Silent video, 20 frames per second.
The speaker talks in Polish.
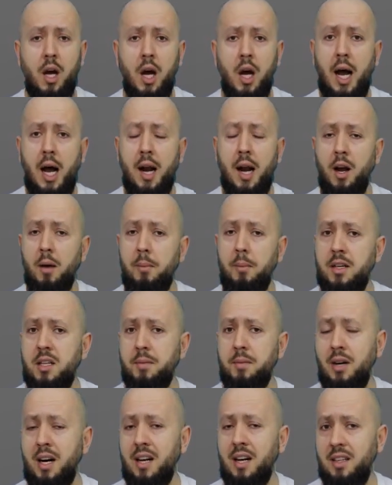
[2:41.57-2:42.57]
ale na obrazie
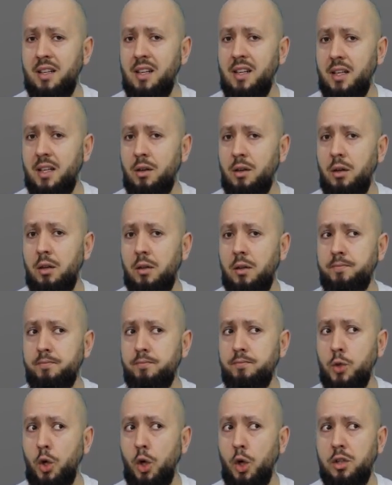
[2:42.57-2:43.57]
pokazany jest jako
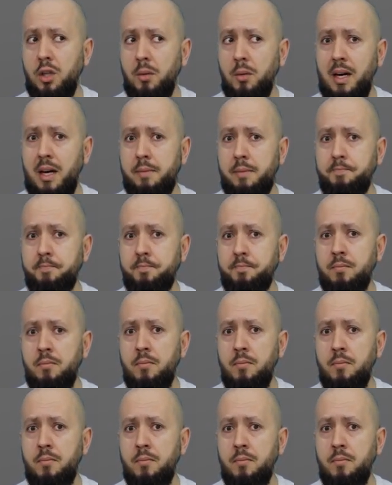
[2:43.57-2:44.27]
osoba